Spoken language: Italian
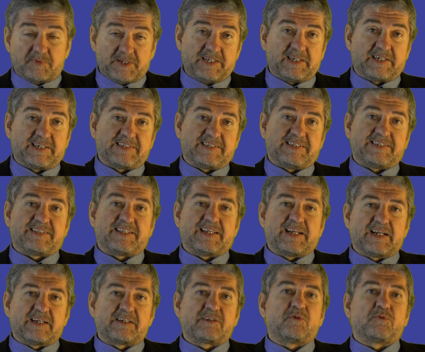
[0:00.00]
bene che esiste
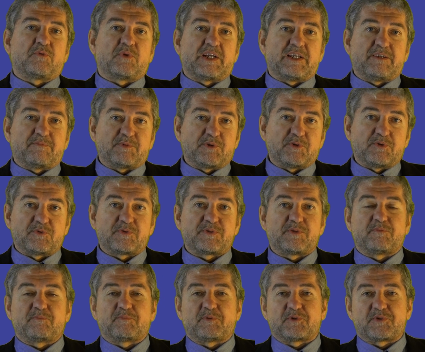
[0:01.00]
anche una ipnosi
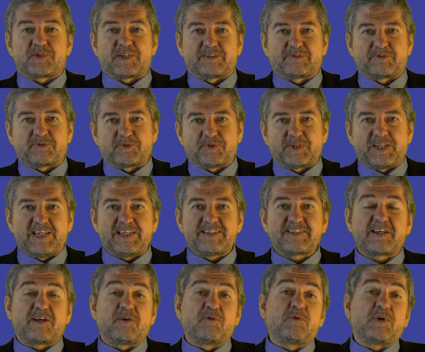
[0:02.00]
un po'
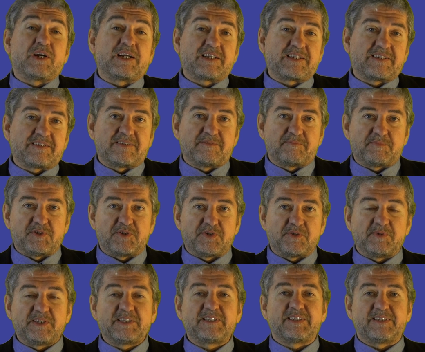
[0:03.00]
cialtronesca o anche
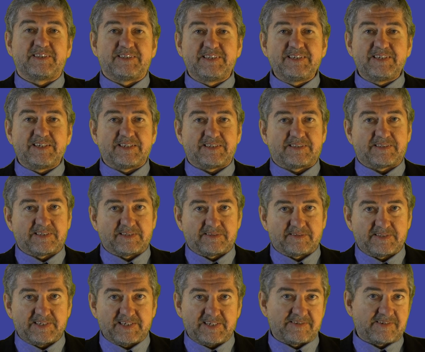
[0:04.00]
semplicemente
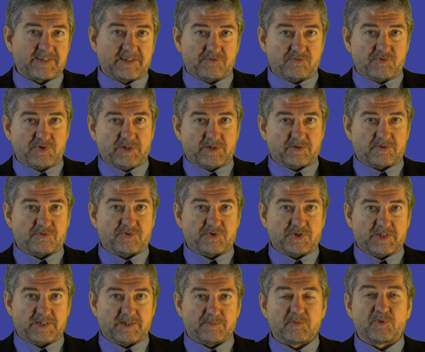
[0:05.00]
dilettantesca, in giro
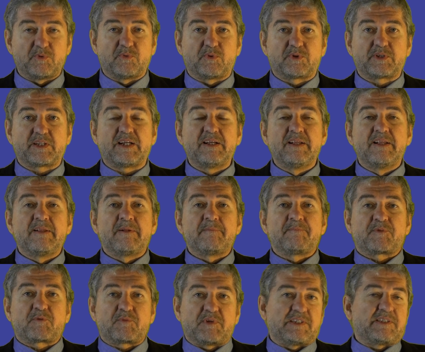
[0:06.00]
ce n'è molta,
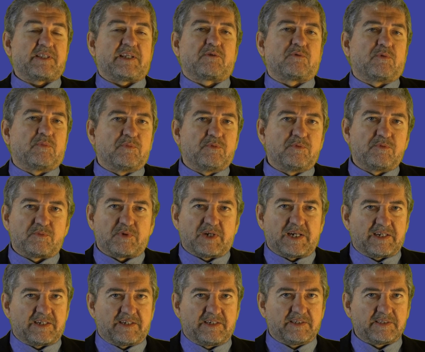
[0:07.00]
questa è comunque
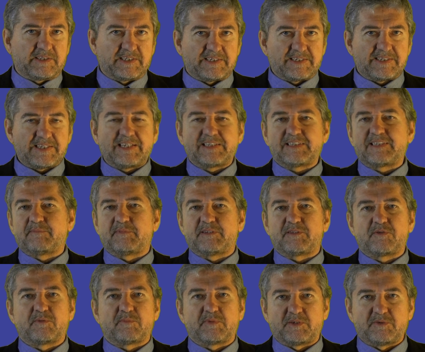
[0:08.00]
anche interessante, ma
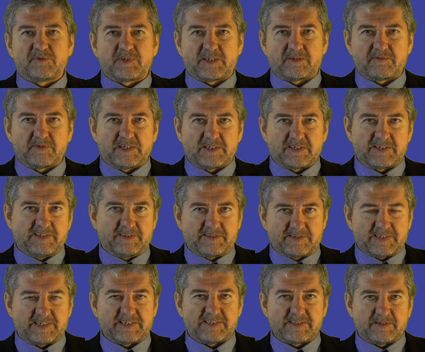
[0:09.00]
insomma non è quella che
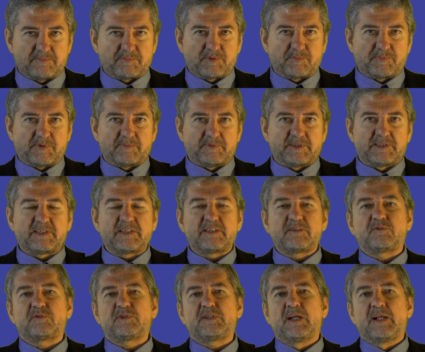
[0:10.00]
interessa propriamente a
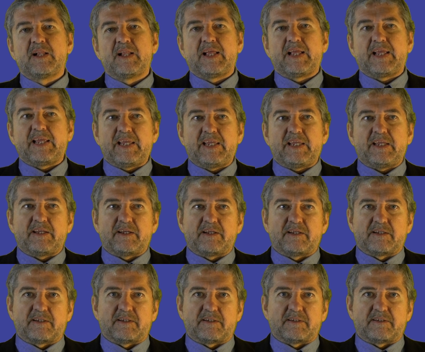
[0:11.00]
noi e
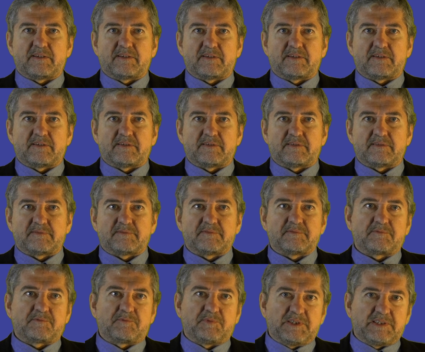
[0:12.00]
eh,
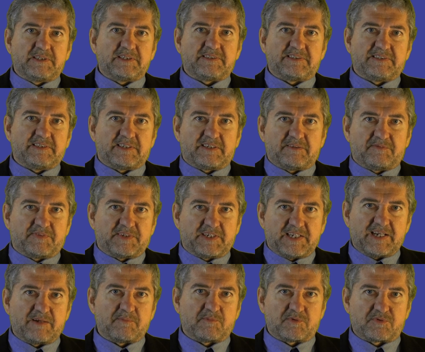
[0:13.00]
quindi ci
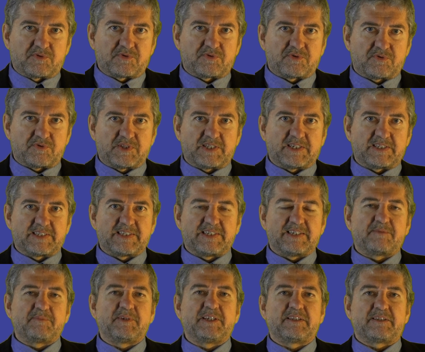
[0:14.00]
riferiamo
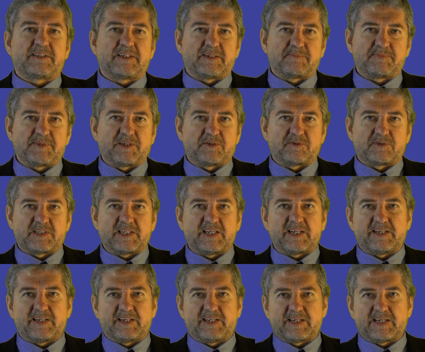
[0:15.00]
sostanzialmente alla
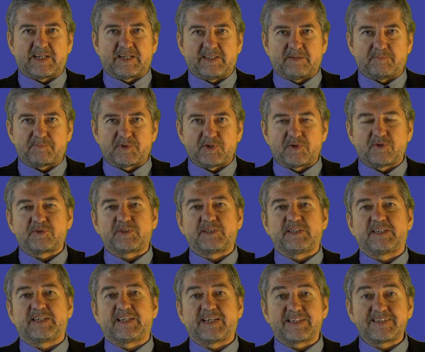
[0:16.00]
psicotecnica
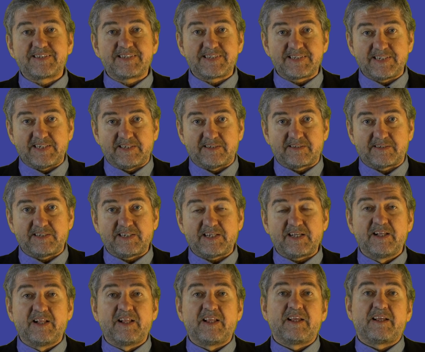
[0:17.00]
ipnotica
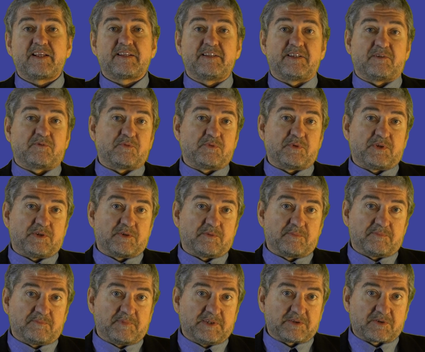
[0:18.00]
seria, di cui io
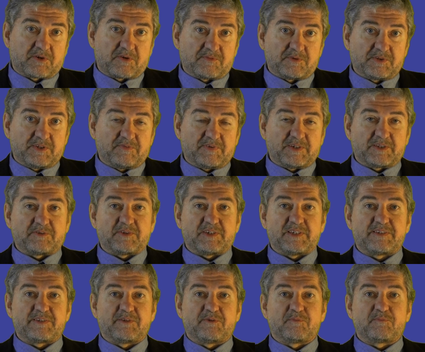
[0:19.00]
mi trovo di fatto a
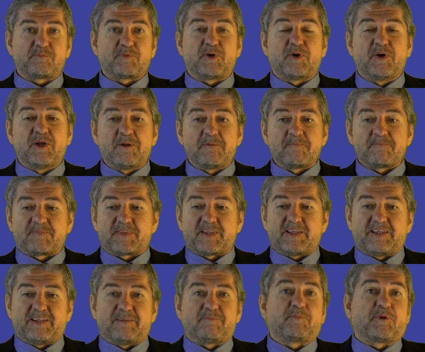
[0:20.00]
essere un po'
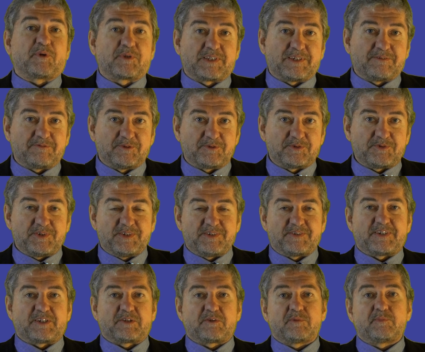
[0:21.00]
eh, il portavoce in
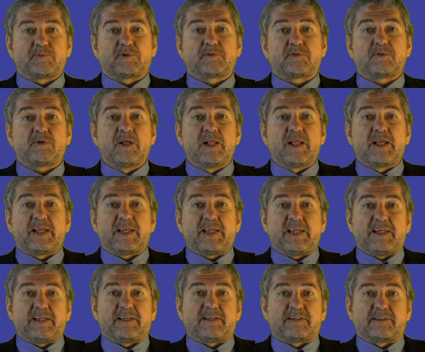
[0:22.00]
certo modo
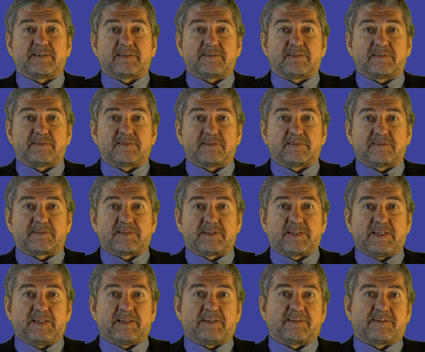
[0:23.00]
e eh,
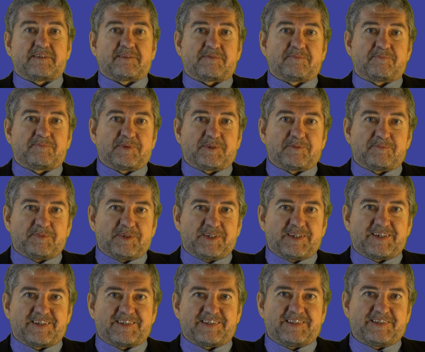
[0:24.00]
che, eh,
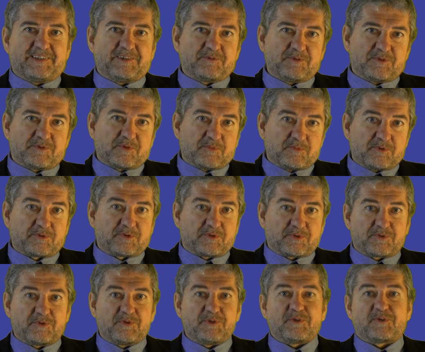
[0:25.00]
mia, di cui sono molto
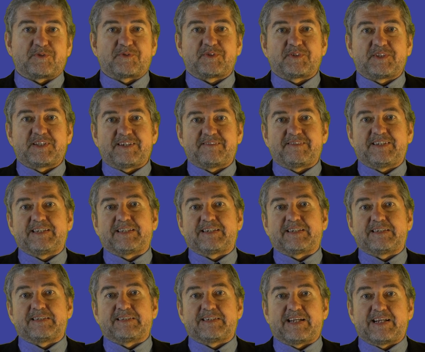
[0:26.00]
orgoglioso di
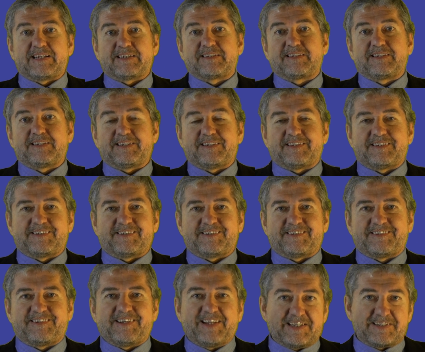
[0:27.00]
avere anche
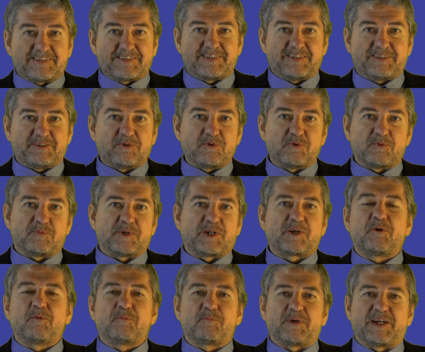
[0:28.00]
eh, l'Enset come
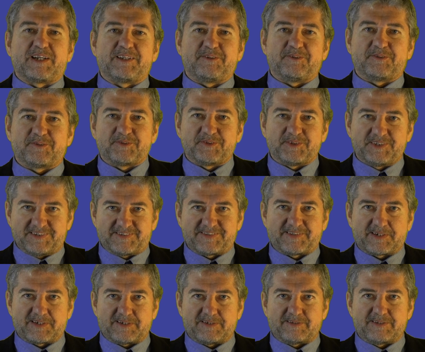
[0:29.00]
compagno di
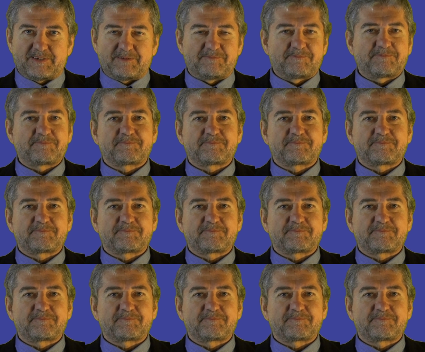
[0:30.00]
strada.